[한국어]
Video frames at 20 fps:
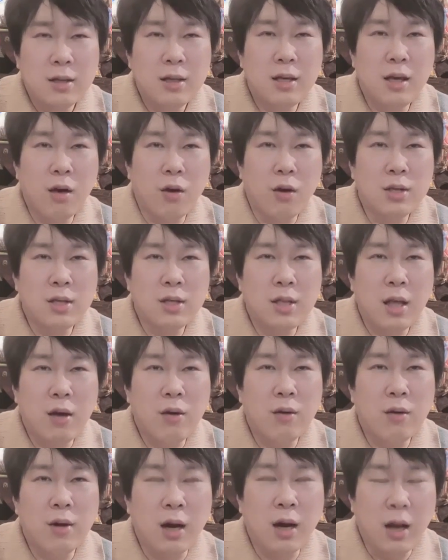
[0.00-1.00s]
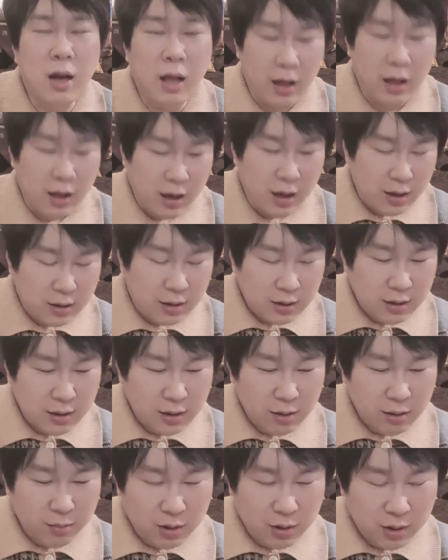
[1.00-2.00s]
이게 어찌됐건 간에.
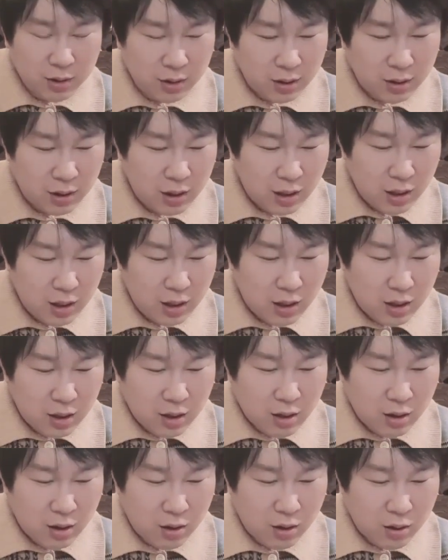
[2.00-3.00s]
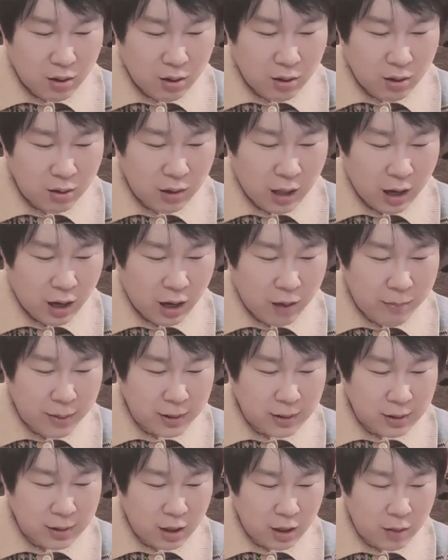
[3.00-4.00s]
지금은, 어, 내가
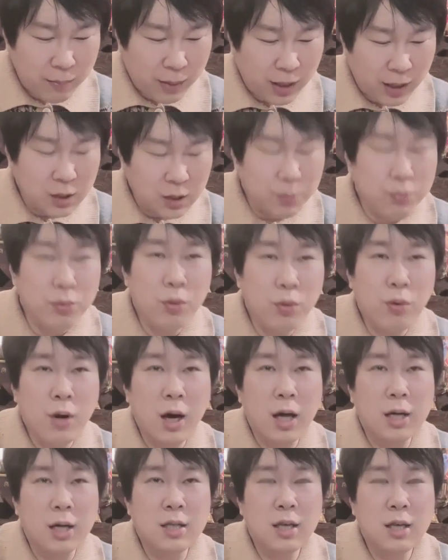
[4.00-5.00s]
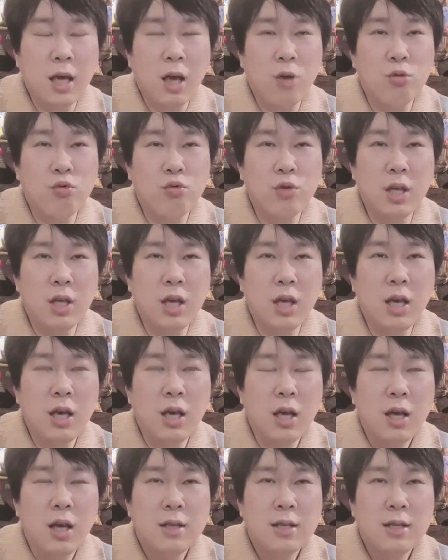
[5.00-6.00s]
봤을 때는 80%까지의 운이
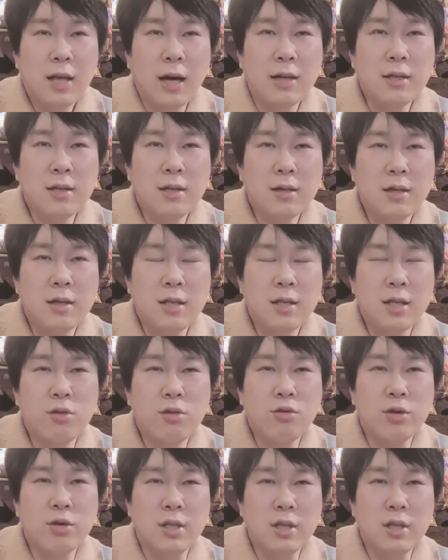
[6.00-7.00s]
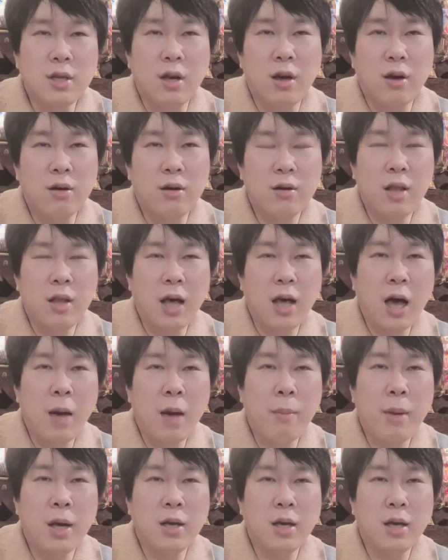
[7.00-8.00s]
상승을 치고 있어요. 근데
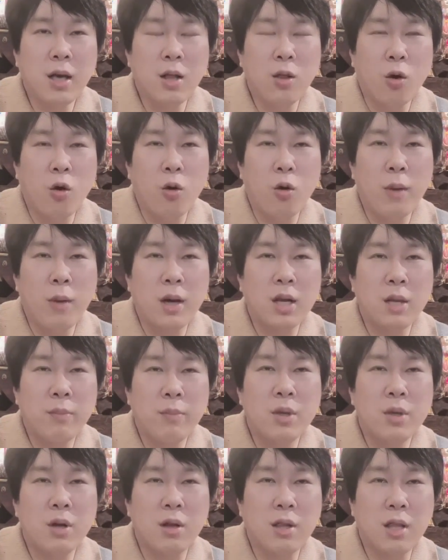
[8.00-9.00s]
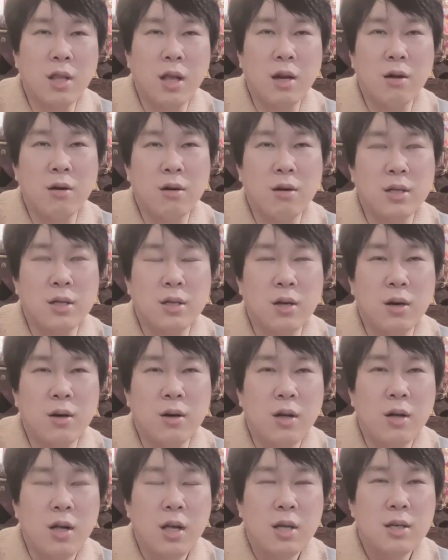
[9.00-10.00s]
하반기에 너무 많이 힘들었다는
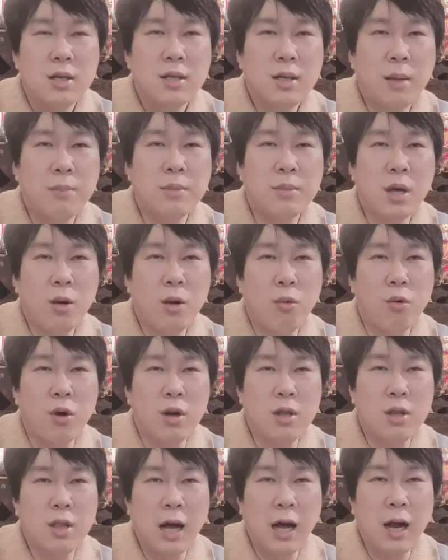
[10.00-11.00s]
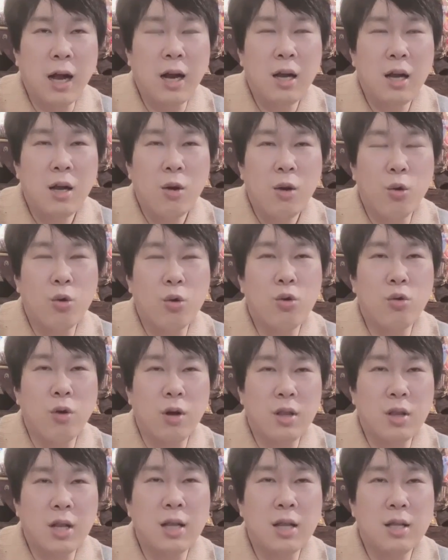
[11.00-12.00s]
거죠. 3, 4, 월 달, 5,
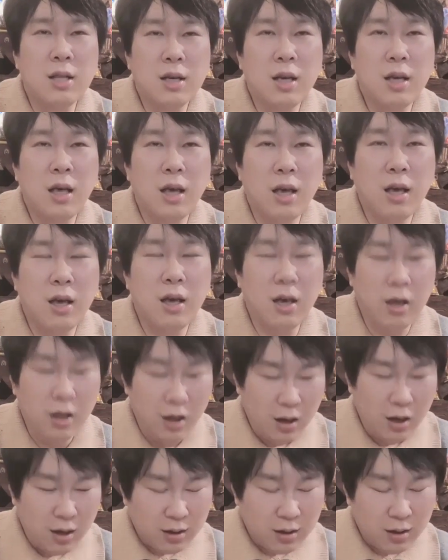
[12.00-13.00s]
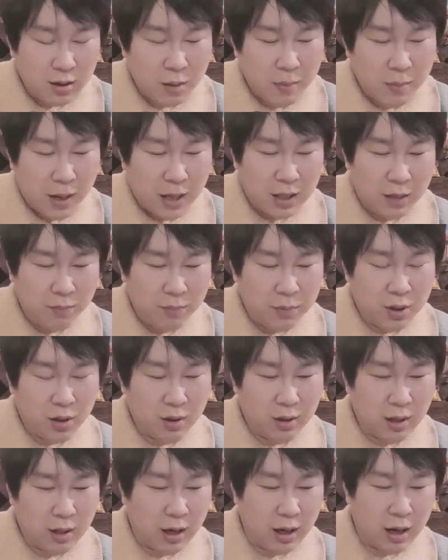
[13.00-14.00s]
6월 달 특히 그렇게 많이
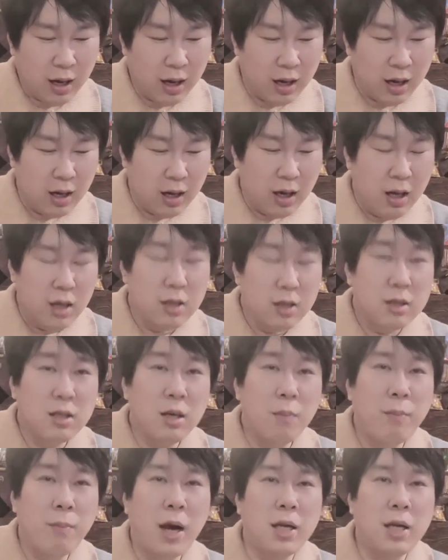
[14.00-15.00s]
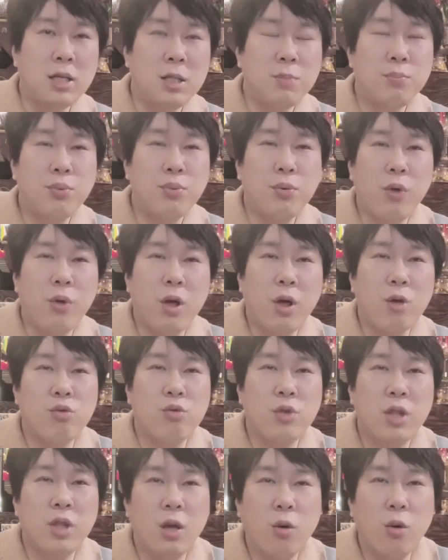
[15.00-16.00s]
힘들었다가 이제 80%의
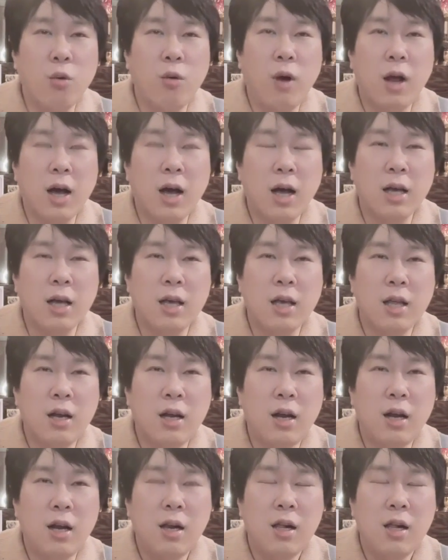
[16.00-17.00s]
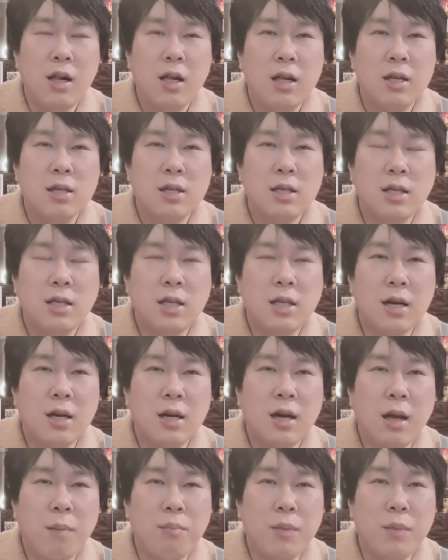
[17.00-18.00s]
운이 올라가기를
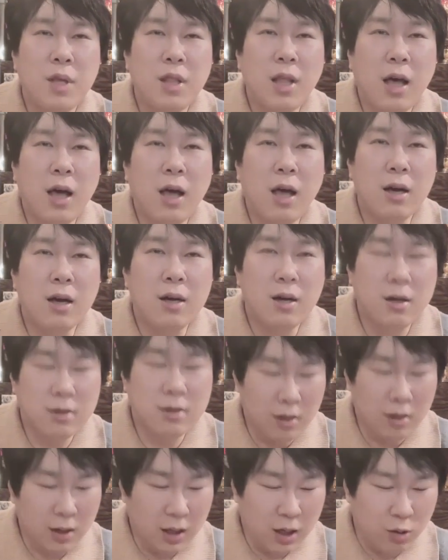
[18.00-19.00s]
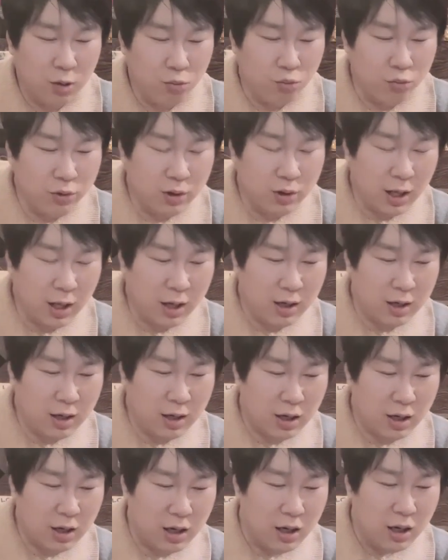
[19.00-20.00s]
시작을 합니다. 그래서 이
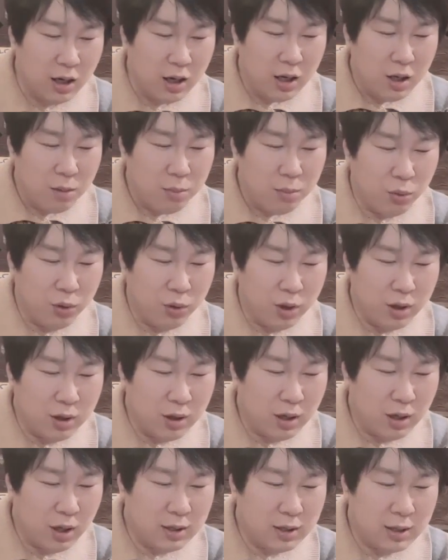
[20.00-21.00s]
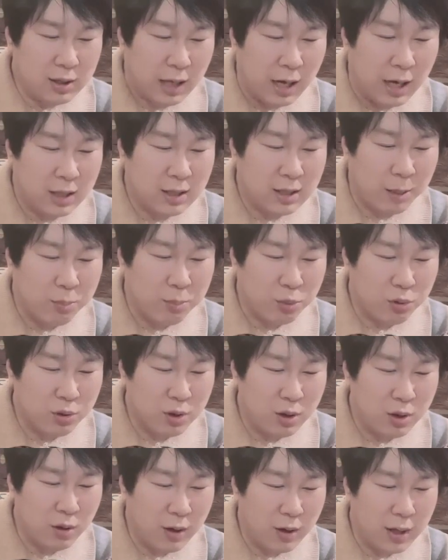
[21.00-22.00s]
운대를 본인들이 잘 잡고
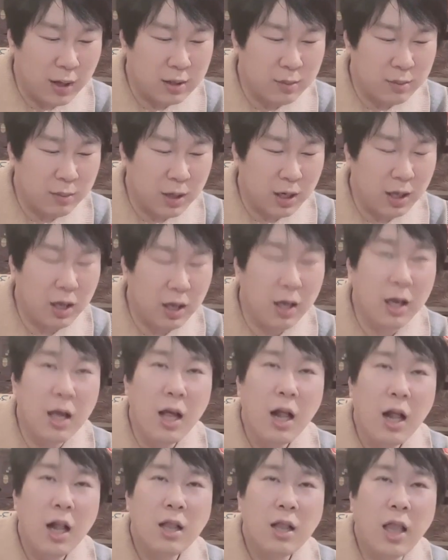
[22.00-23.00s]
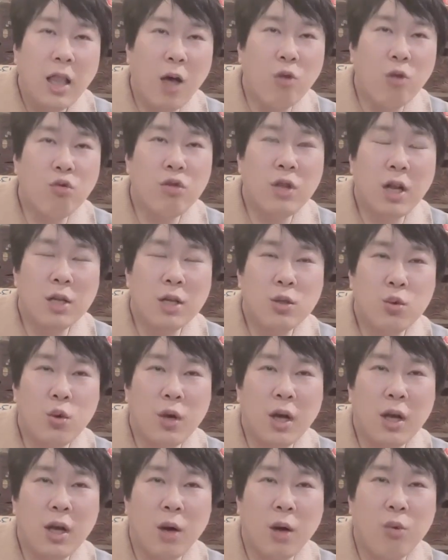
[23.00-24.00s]
들어가야지만이 대운이라
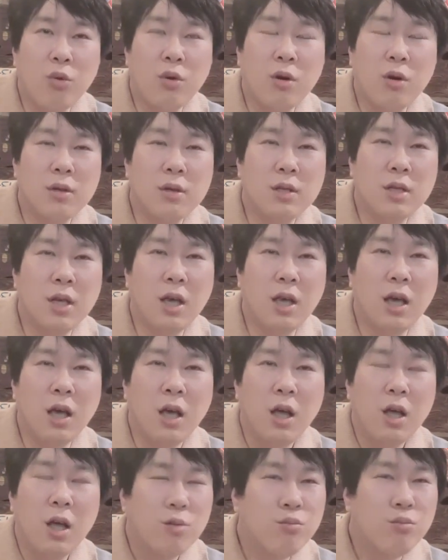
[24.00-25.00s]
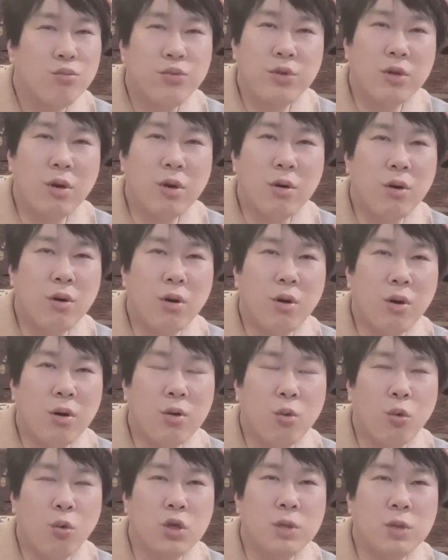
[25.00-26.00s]
소리가 나오는 거지
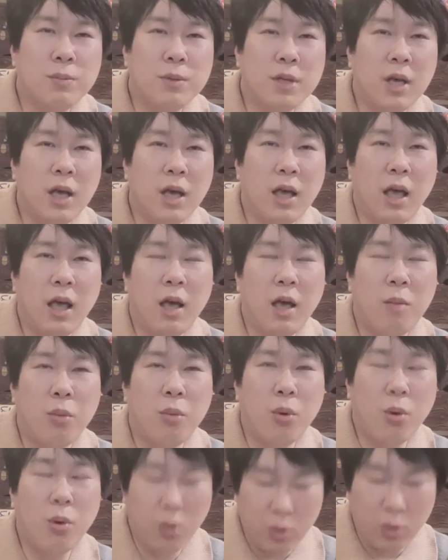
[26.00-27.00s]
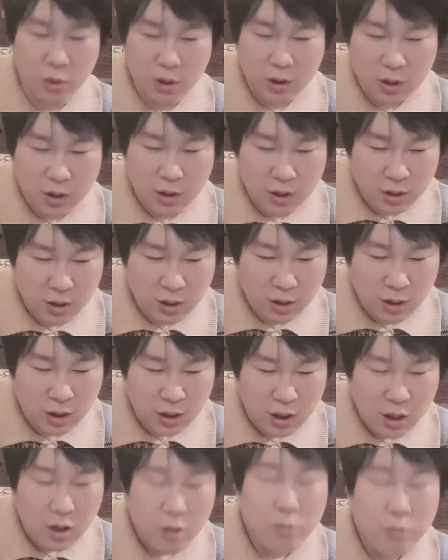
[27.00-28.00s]
무조건 50세의 모든
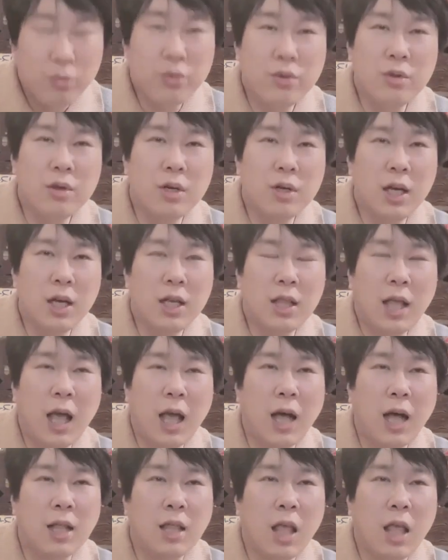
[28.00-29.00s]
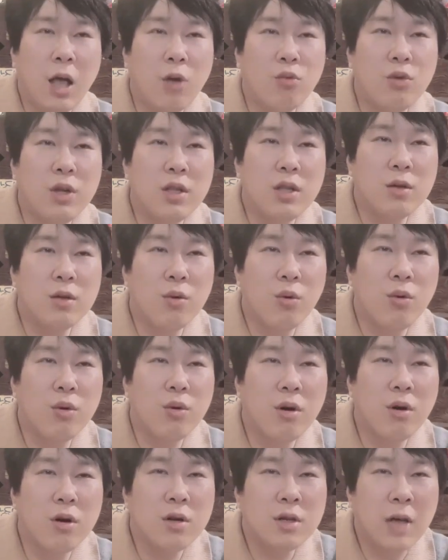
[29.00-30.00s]
분들이 다 대운이
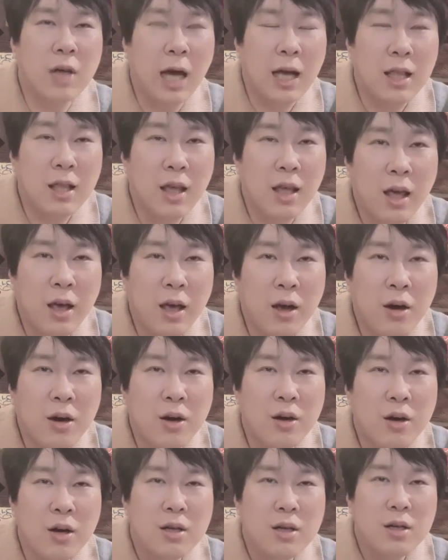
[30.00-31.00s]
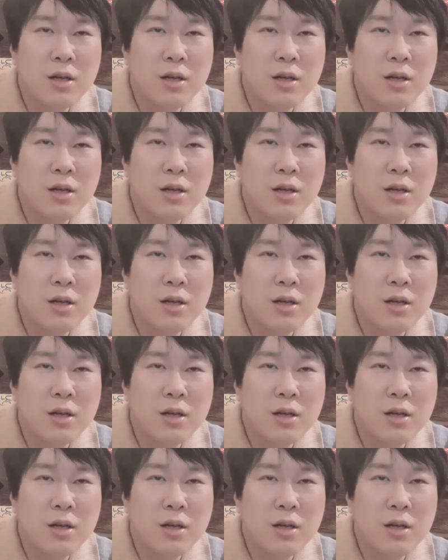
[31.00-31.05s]
들어오는 건 아니에요.